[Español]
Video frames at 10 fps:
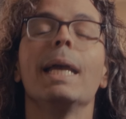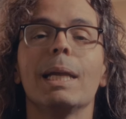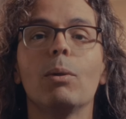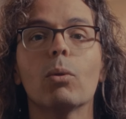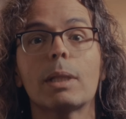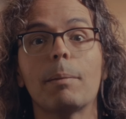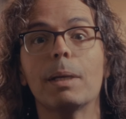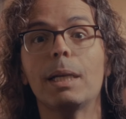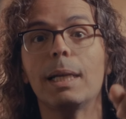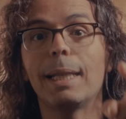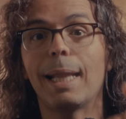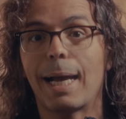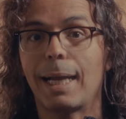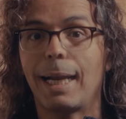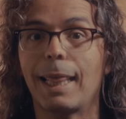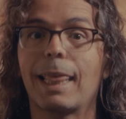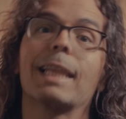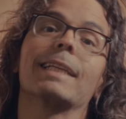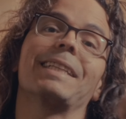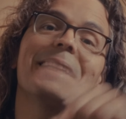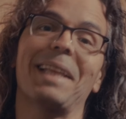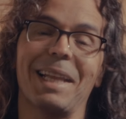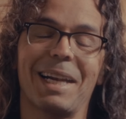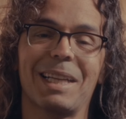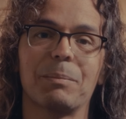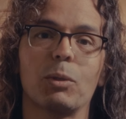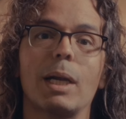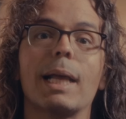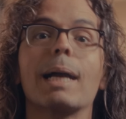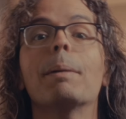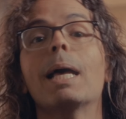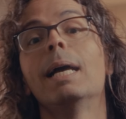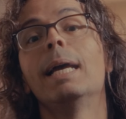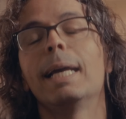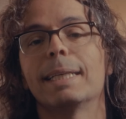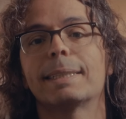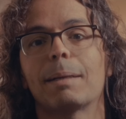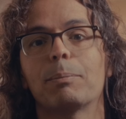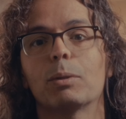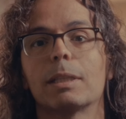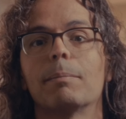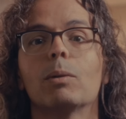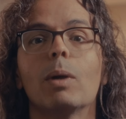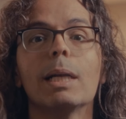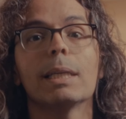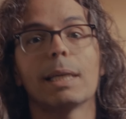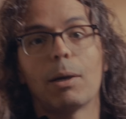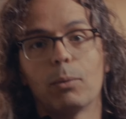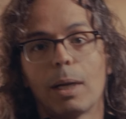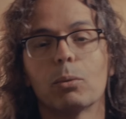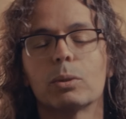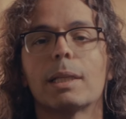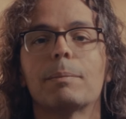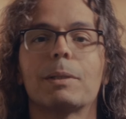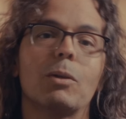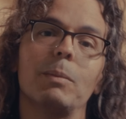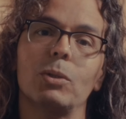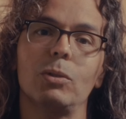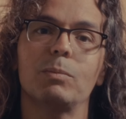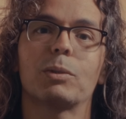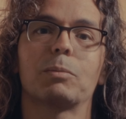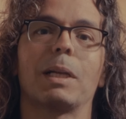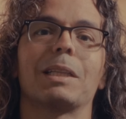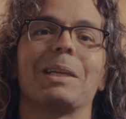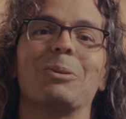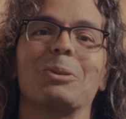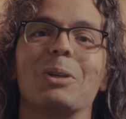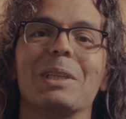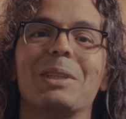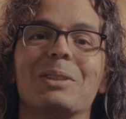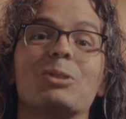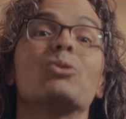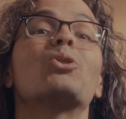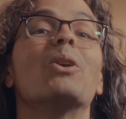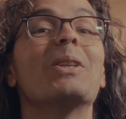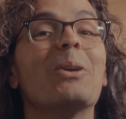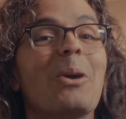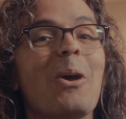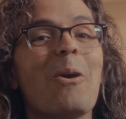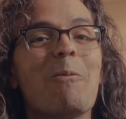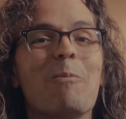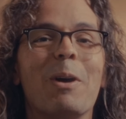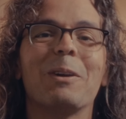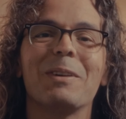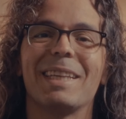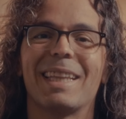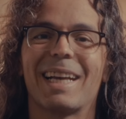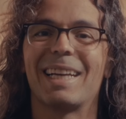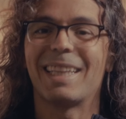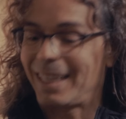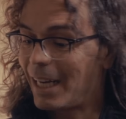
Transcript: Y luego también la ganancia de salida del receptor a la cámara está puesta en manual y a un ajuste de picómetro, pues para tener un sonido bueno y de calidad.